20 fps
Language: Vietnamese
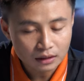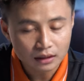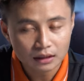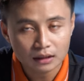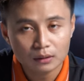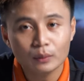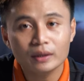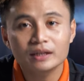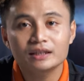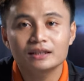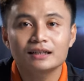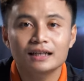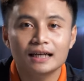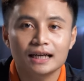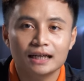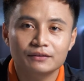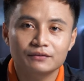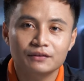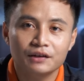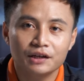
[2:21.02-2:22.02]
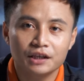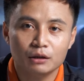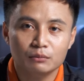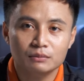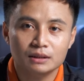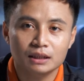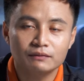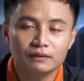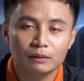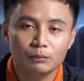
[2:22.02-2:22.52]
thì quay trở lại với
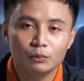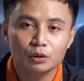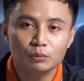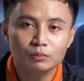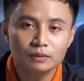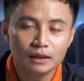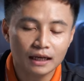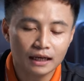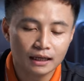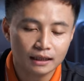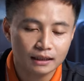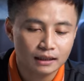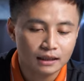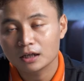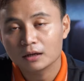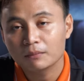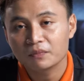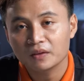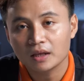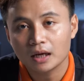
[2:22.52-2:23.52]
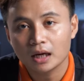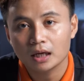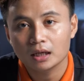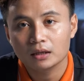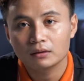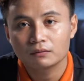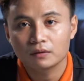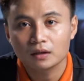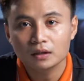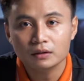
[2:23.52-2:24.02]
dòng sản phẩm của chúng ta thì hôm
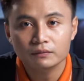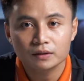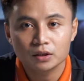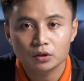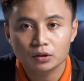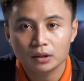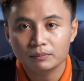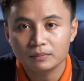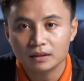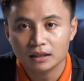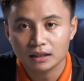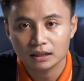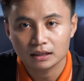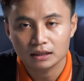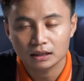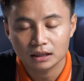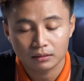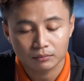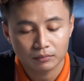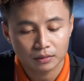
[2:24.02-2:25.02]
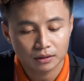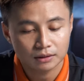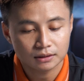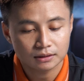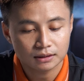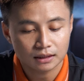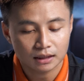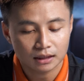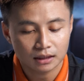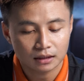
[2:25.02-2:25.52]
nay với cái video clip này thì mình
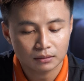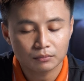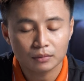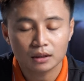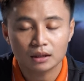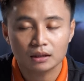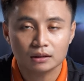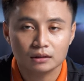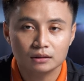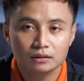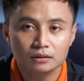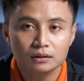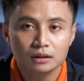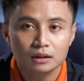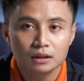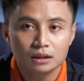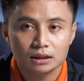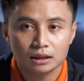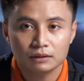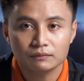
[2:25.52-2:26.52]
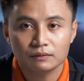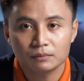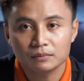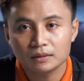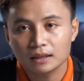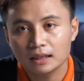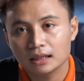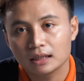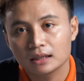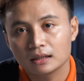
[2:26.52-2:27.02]
sẽ mở sản
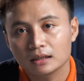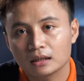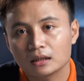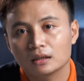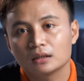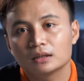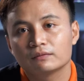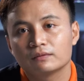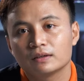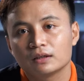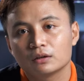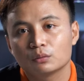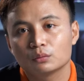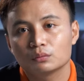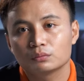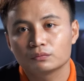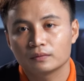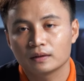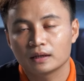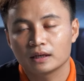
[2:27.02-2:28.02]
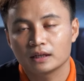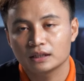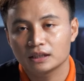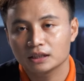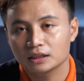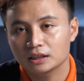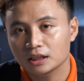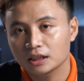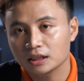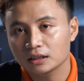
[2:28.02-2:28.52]
phẩm ra ở review về
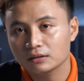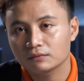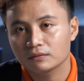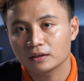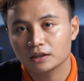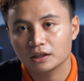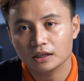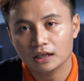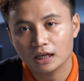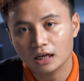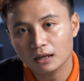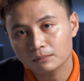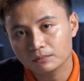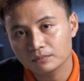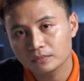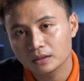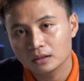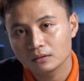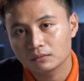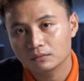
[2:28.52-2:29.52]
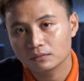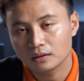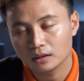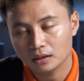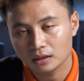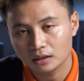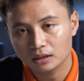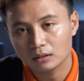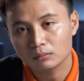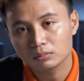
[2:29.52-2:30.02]
chi tiết về chất âm
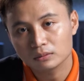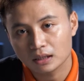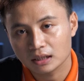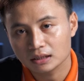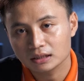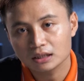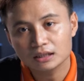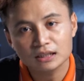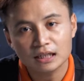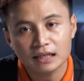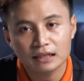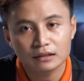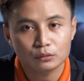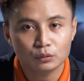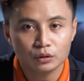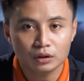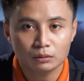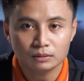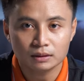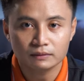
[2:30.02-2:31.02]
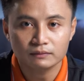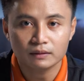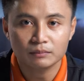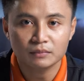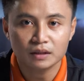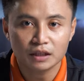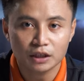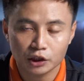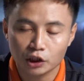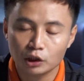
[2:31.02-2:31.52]
về công nghệ tính năng của dòng sản
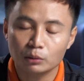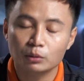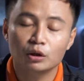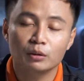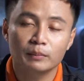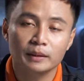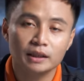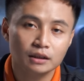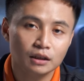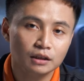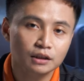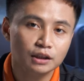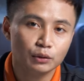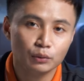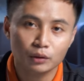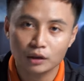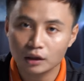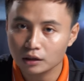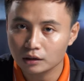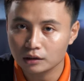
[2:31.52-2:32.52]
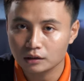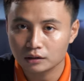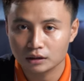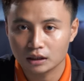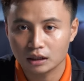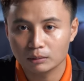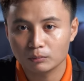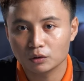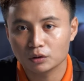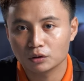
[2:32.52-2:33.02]
phẩm này cho mọi người biết đến nhiều hơn
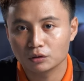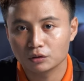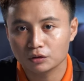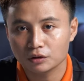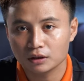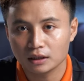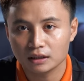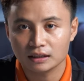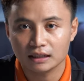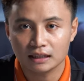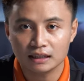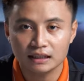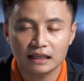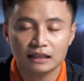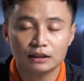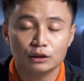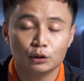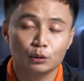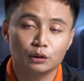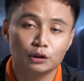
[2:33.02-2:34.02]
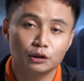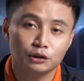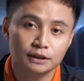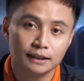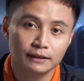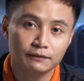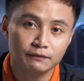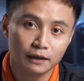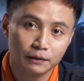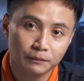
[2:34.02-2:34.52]
để mọi người có thể dễ dàng chọn lựa
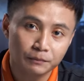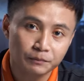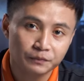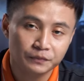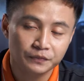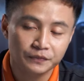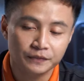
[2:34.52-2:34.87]
sản phẩm